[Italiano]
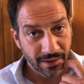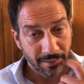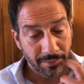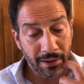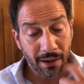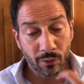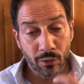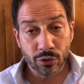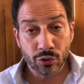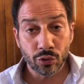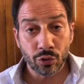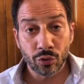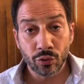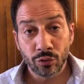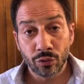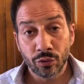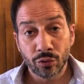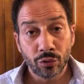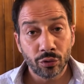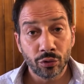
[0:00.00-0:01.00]
Beh, questo
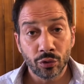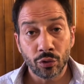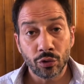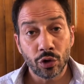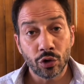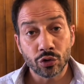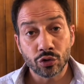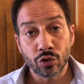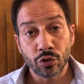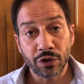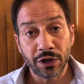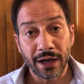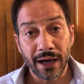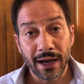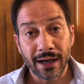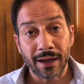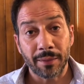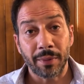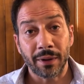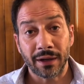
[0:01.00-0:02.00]
non, non glielo so dire
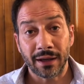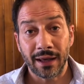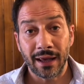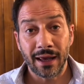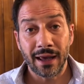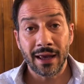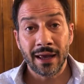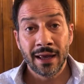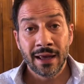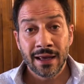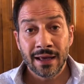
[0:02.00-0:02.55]
anche perché